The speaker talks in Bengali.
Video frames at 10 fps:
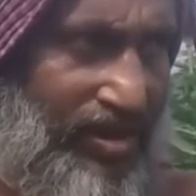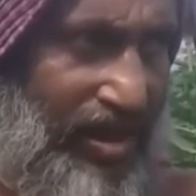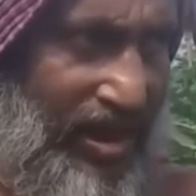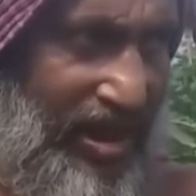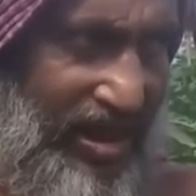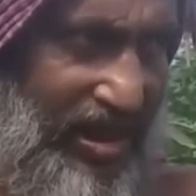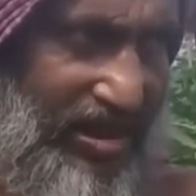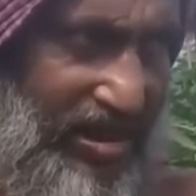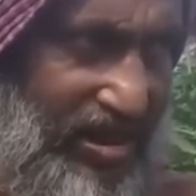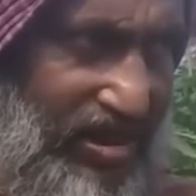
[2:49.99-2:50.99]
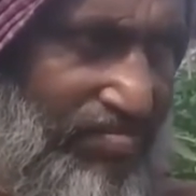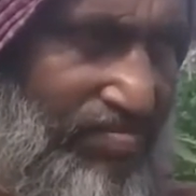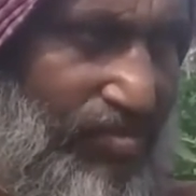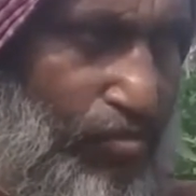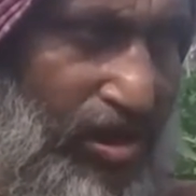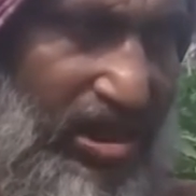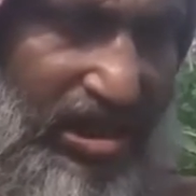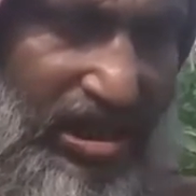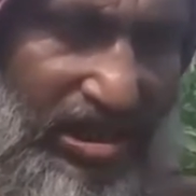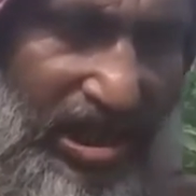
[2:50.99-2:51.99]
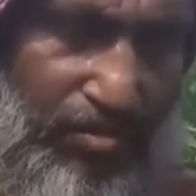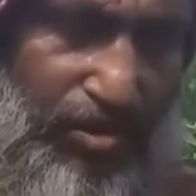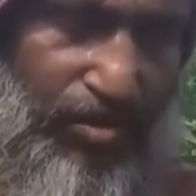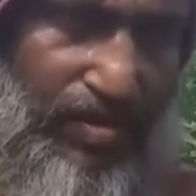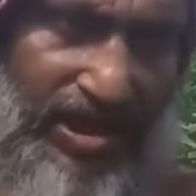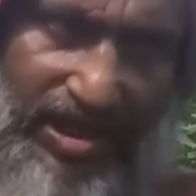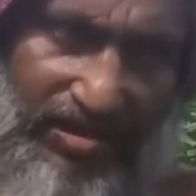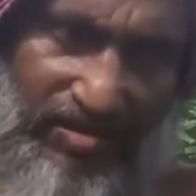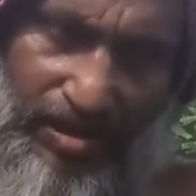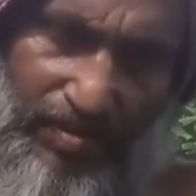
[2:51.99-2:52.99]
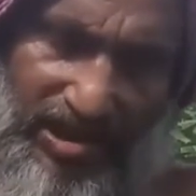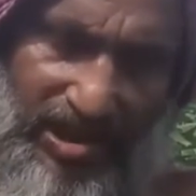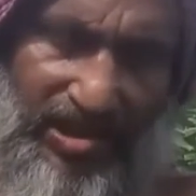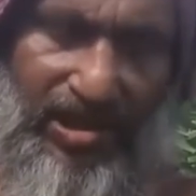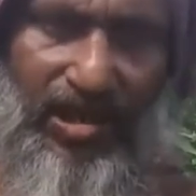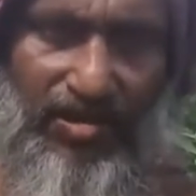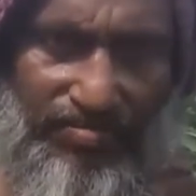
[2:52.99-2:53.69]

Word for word: ধান কাটতে লাগছে পতীত খেত তারপর ফাইনাল সার্ভার দিতেছে না